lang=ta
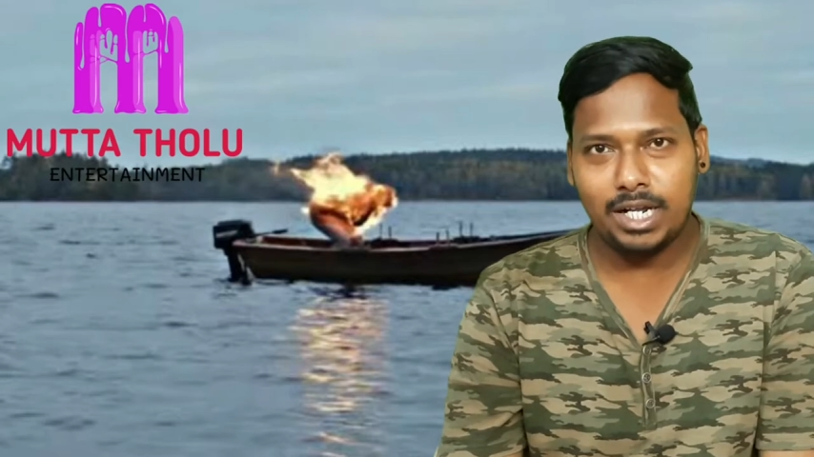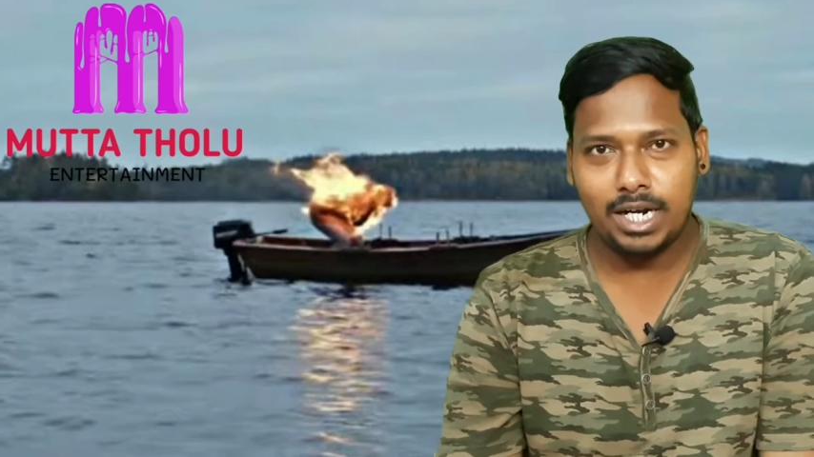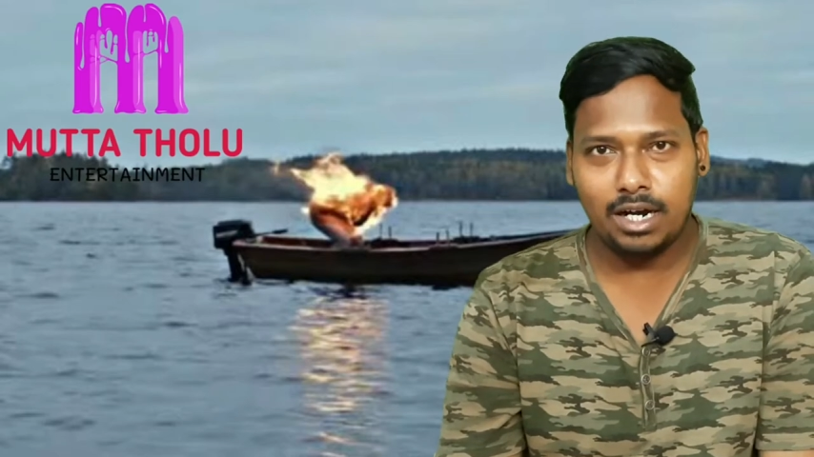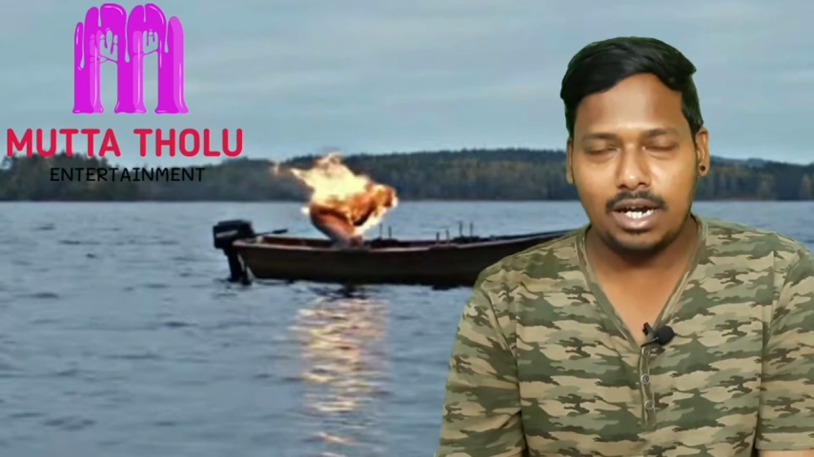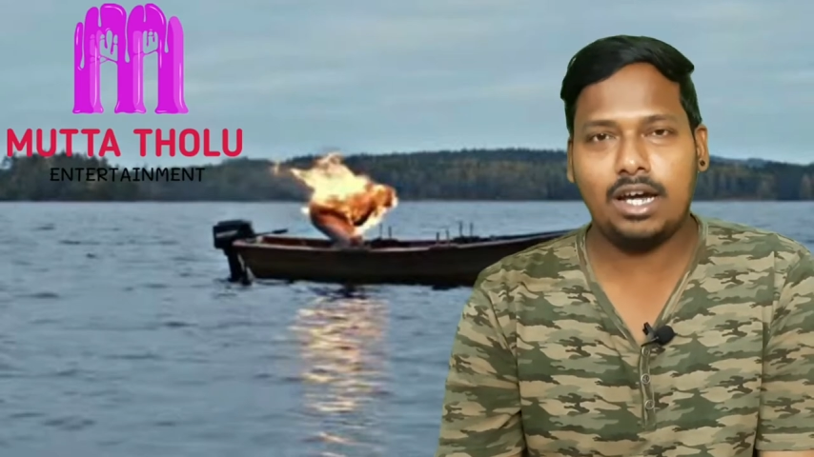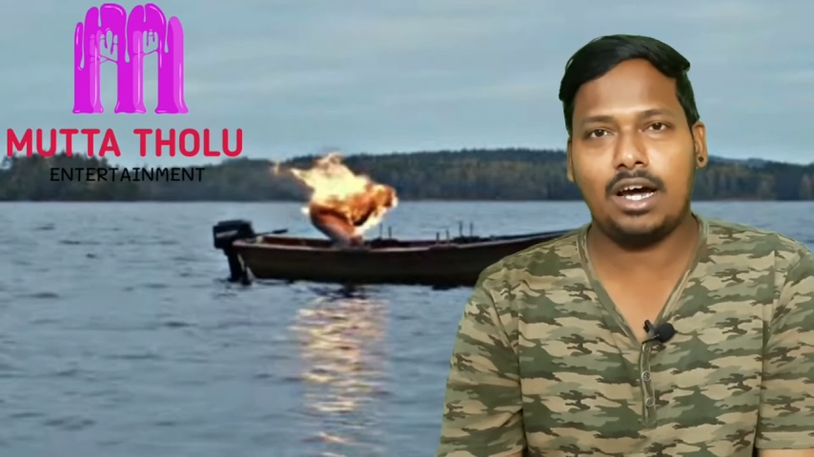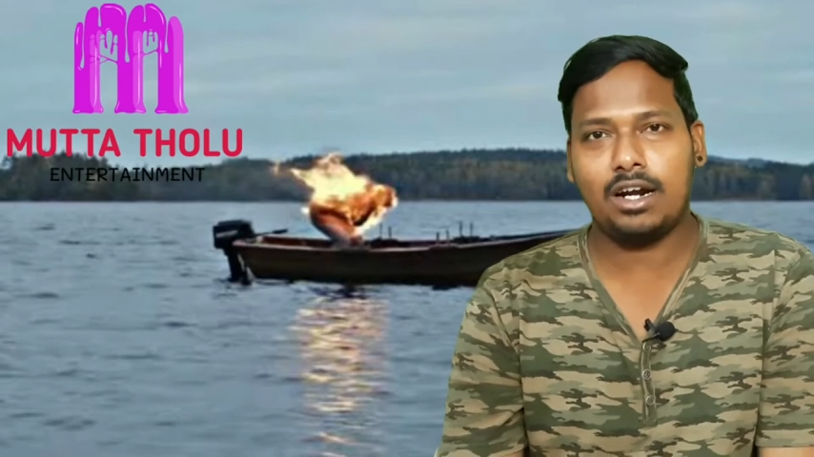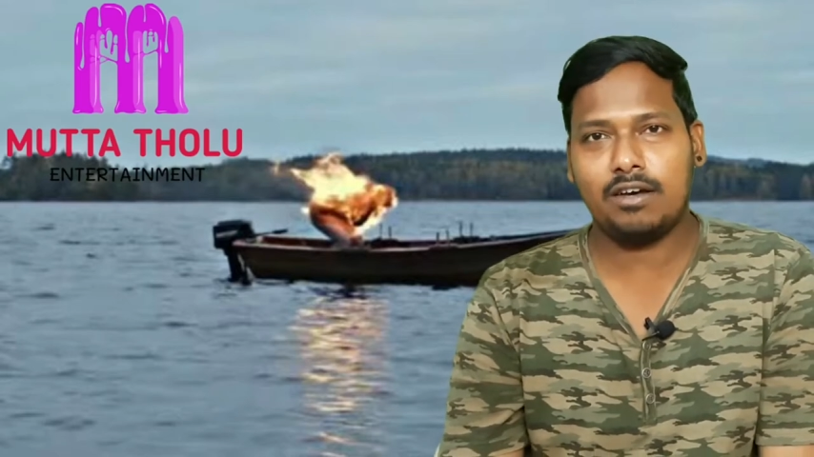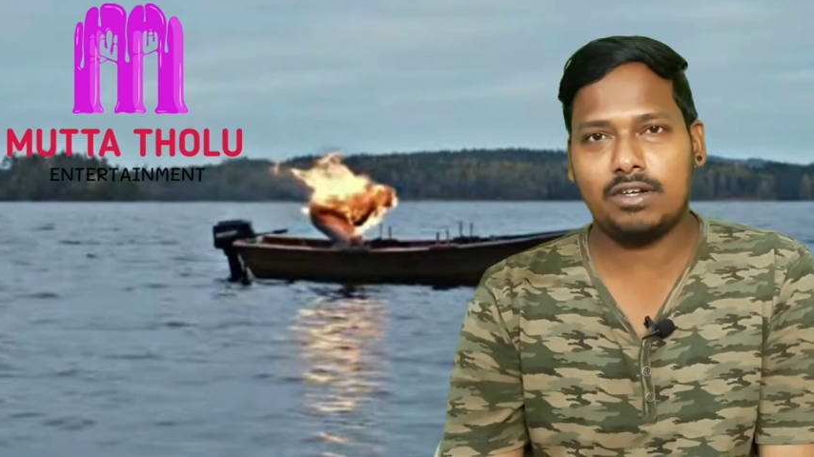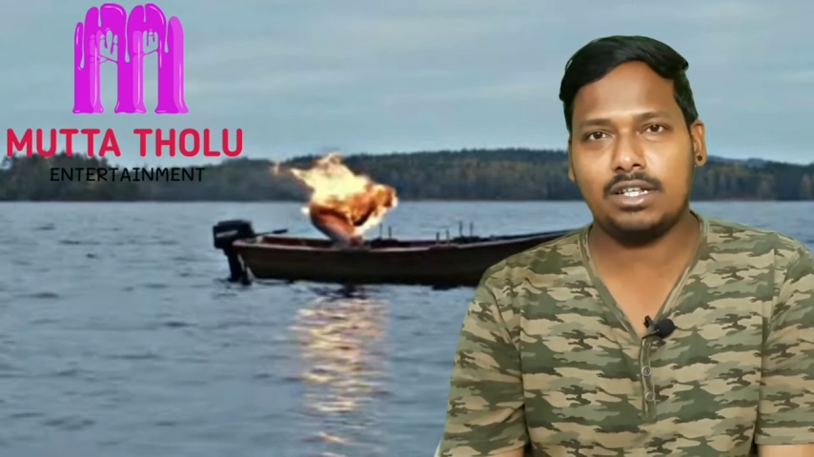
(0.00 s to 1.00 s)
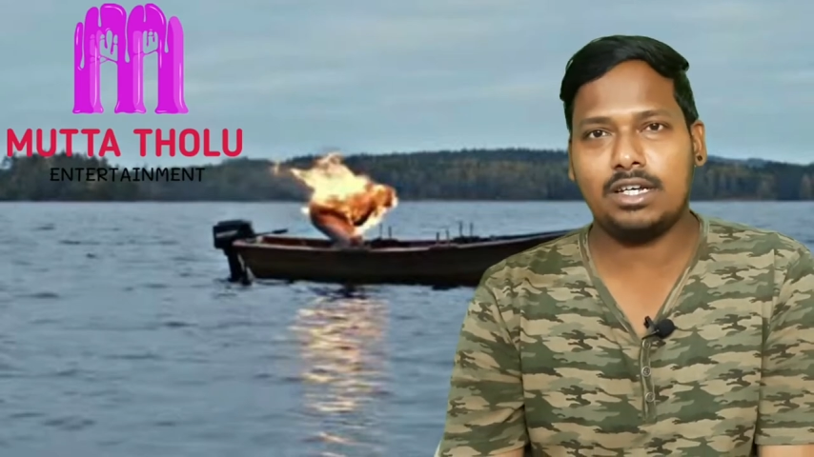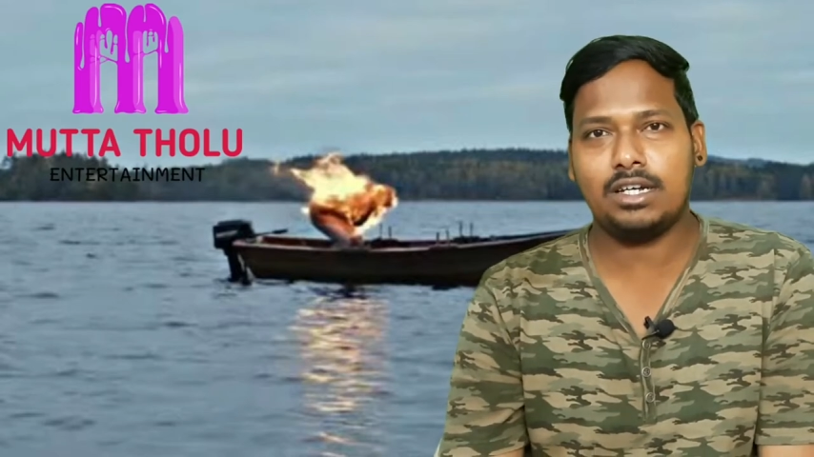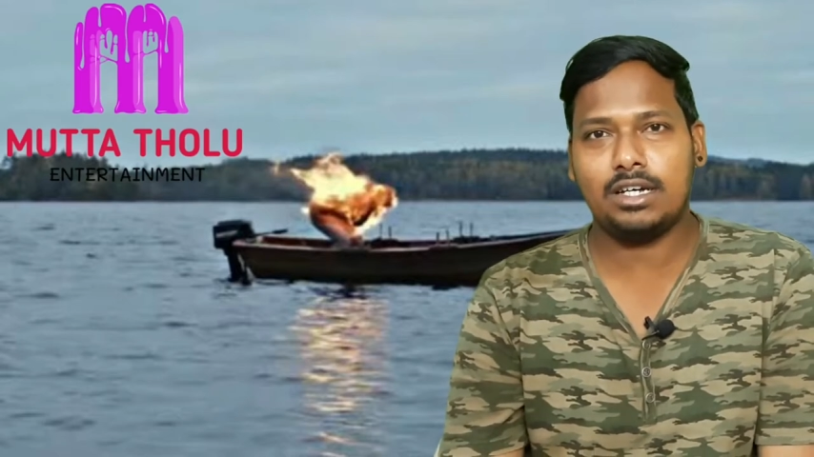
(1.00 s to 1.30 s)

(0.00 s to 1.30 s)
பண்ணியிருக்காங்க ஆனால் வந்து